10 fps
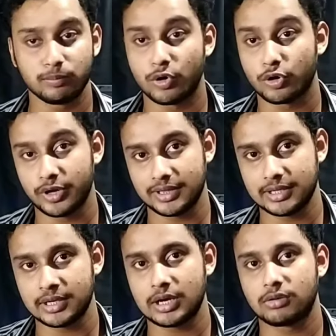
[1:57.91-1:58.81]
বড় হয়ে
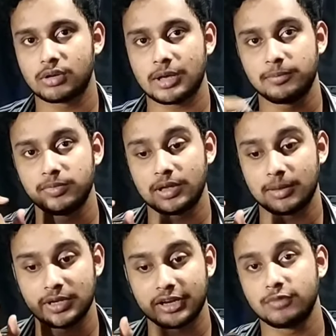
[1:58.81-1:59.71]
থাকে কারণ
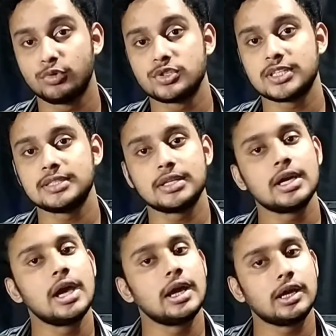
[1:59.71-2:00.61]
আমি আগে বলছি যে
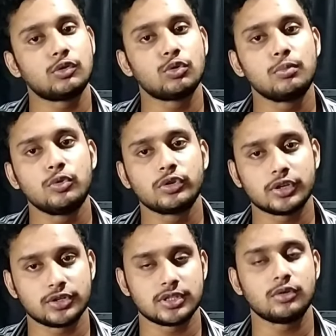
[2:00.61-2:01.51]
এই ক্রোম বুকটা
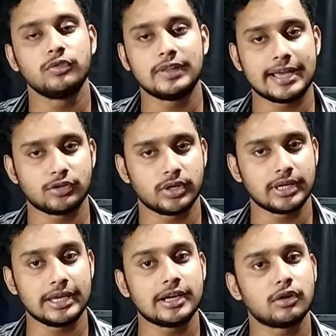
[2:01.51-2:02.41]
হচ্ছে খুবই লাইট ওয়েট
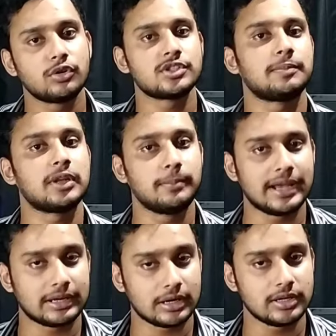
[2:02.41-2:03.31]
এই কারণে আপনার
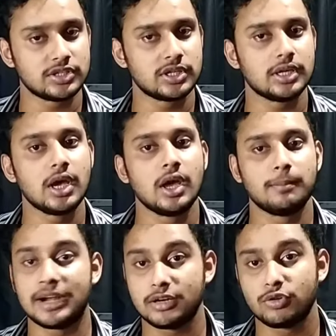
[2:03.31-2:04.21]
ব্যাটারির যেই
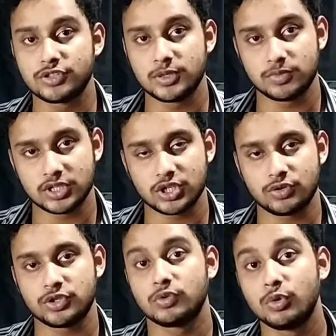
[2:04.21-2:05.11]
ব্যাটারি কনজিউমটা সেটা
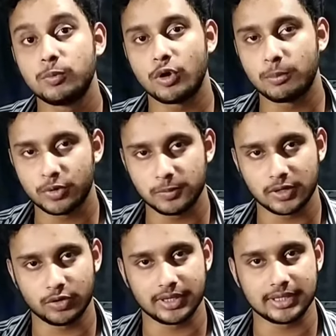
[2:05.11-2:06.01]
হচ্ছে খুব কম
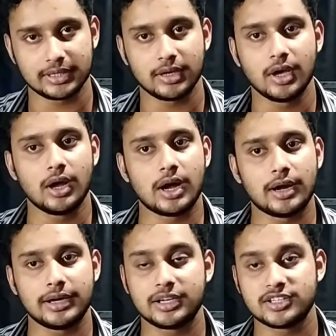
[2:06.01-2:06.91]
পরিমাণে হয়ে থাকে
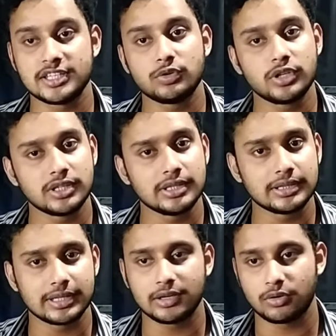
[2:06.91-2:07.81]
আর এটার সিকিউরিটির দিক
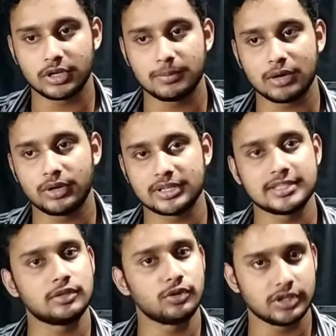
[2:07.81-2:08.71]
থেকে অনেক ভালো একটা
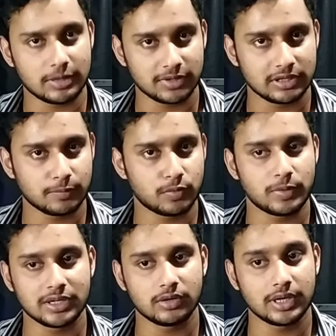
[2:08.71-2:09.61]
সিকিউরিটি ফ্যাসিলিটি আমাদেরকে
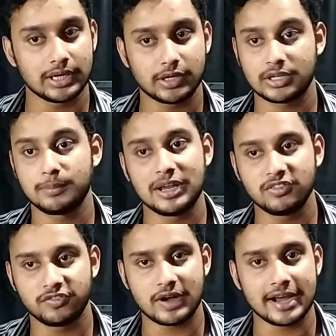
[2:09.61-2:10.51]
প্রোভাইড করে এটা একটা মেইন
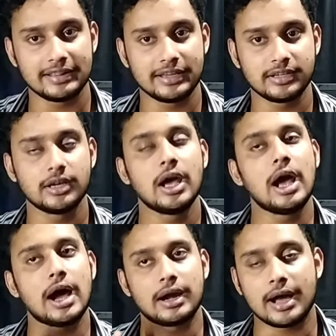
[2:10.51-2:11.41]
হাইলাইটেড
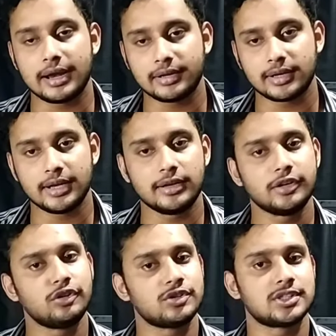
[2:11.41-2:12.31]
আর আরেকটা
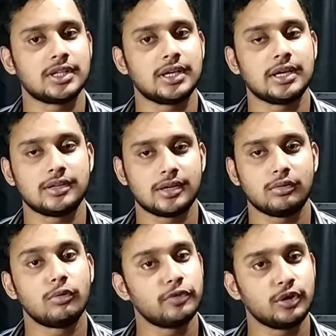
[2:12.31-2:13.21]
হাইলাইটেড হচ্ছে এটা
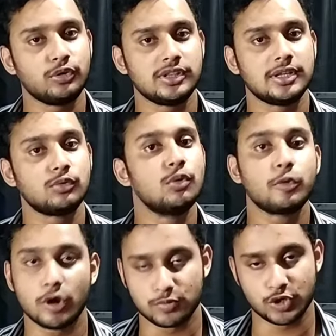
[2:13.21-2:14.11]
ওপেন হইতে খুব
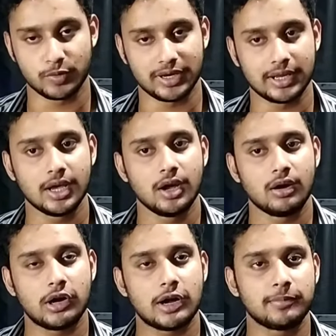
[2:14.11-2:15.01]
কম সময় নেয়
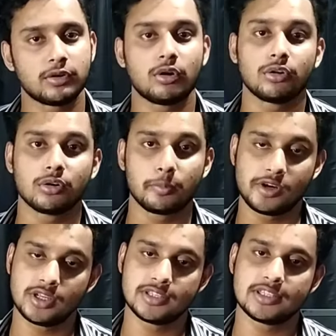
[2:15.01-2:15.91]
আপনার অন্যান্য
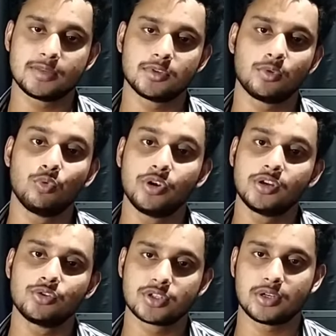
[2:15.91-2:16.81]
অপারেটিং সিস্টেম যেমন
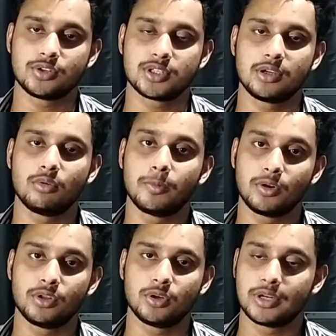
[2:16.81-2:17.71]
উইন্ডোজটা হচ্ছে ওপেন
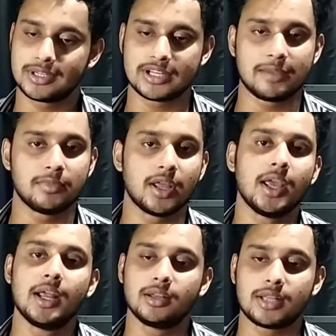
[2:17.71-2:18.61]
হইতে অনেকটা টাইম নেয়
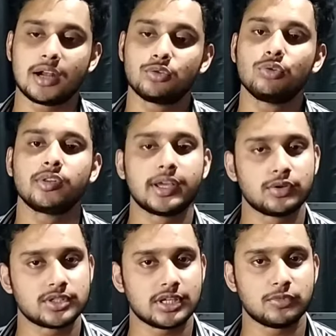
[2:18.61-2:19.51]
তার তুলনায়
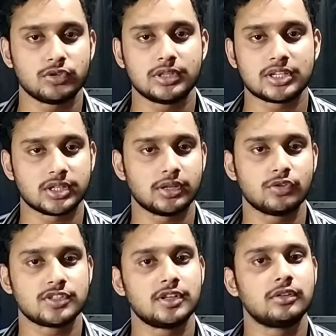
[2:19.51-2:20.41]
হচ্ছে আমি যদি তার সাথে
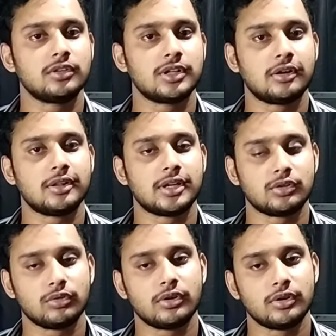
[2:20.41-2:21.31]
কনসিডার করি তাহলে তার
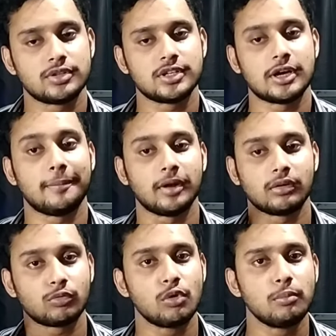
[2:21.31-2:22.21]
তুলনায় হচ্ছে আপনার
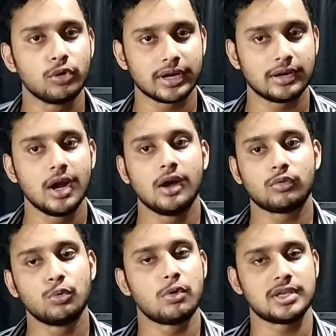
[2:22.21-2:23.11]
ক্রোম বুকের
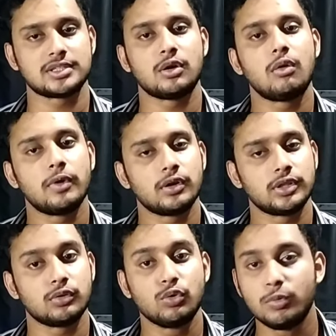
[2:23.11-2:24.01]
ক্রোম ওয়েসটা ওপেন
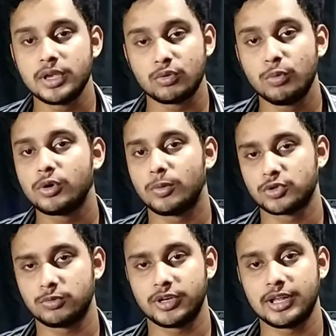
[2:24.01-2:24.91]
হতে খুবই খুবই কম
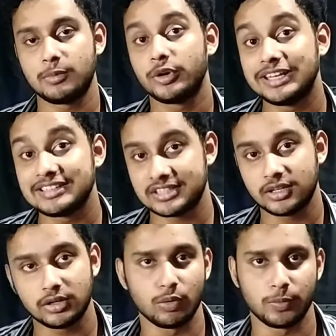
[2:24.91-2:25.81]
সময় নেয় এবং
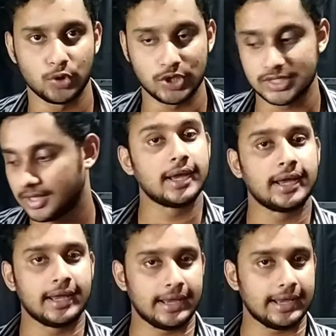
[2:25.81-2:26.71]
ইনস্ট্যান্টলি ওপেন হয়ে যায়
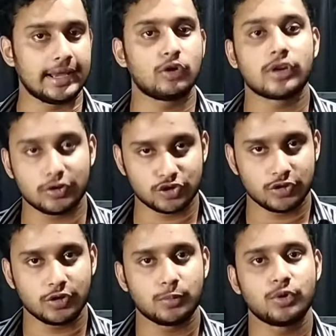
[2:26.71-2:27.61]
এখন
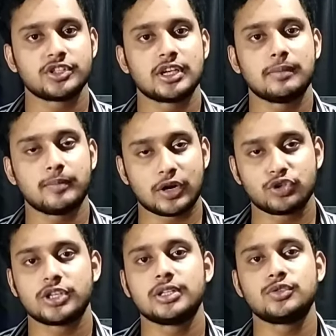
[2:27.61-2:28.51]
আলোচনা করব হচ্ছে
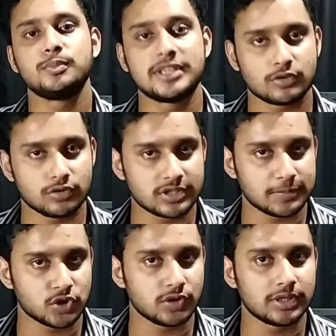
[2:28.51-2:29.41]
মানুষের কিছু
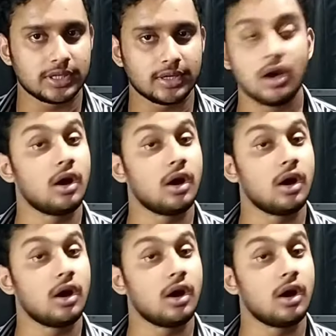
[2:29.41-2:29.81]
মিসকনসেপশন নিয়ে